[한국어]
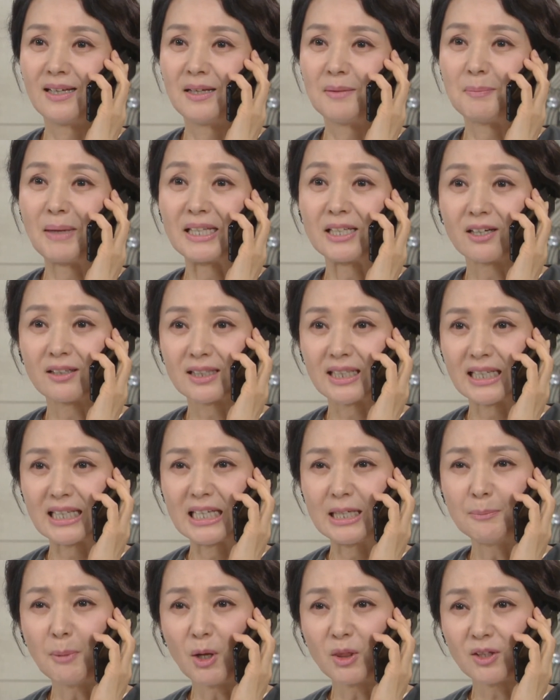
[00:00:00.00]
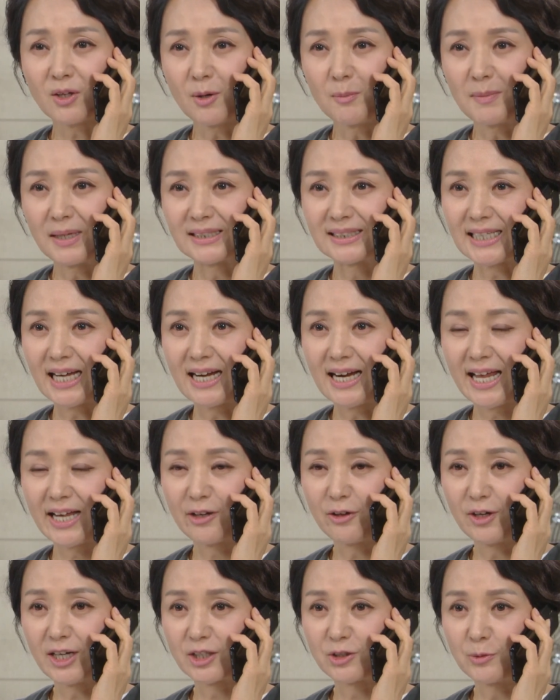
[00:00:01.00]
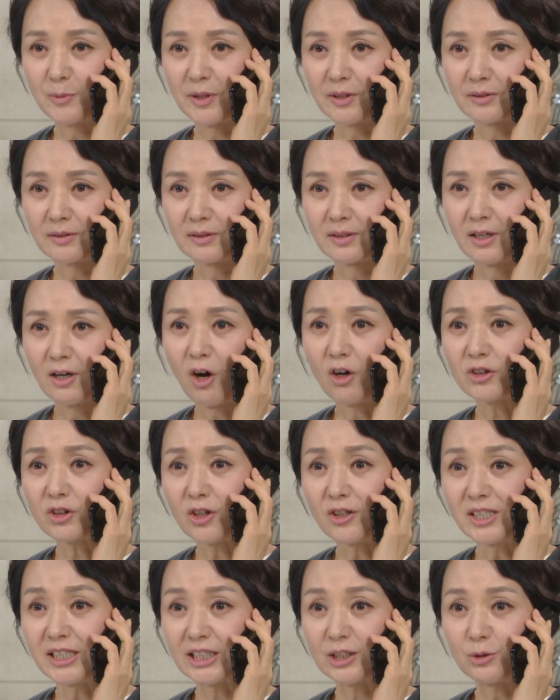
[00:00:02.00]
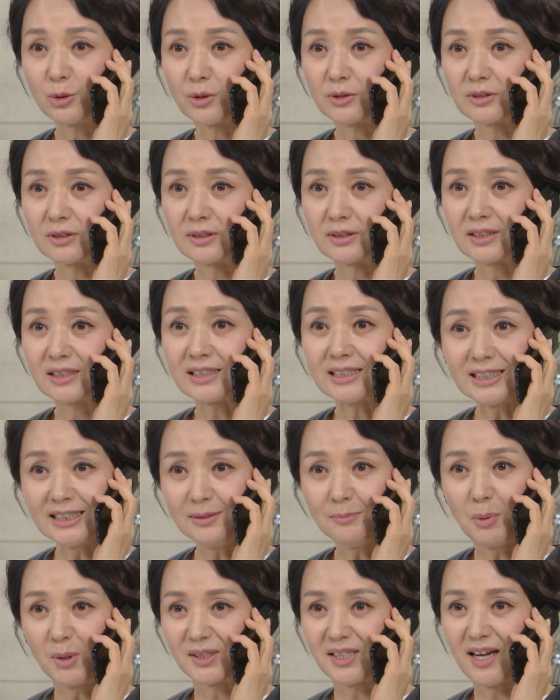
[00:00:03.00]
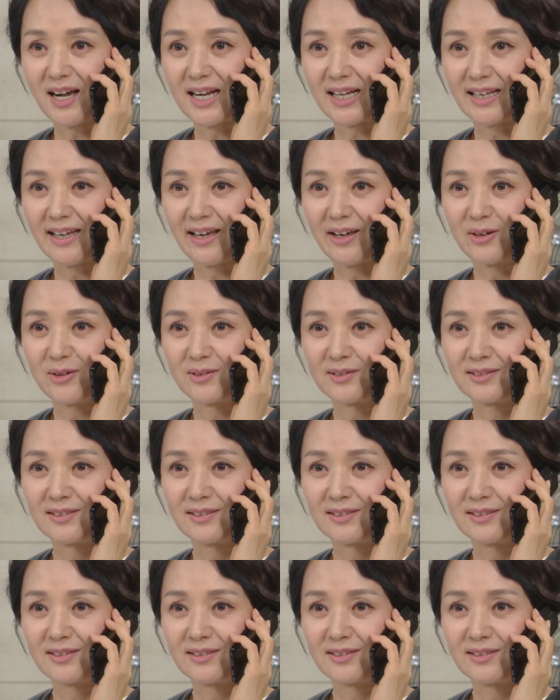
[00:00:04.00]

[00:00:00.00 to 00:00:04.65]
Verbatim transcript: 만약 이번 것만 잘 해결해주면 어떤 식으로든 큰 보상할게요.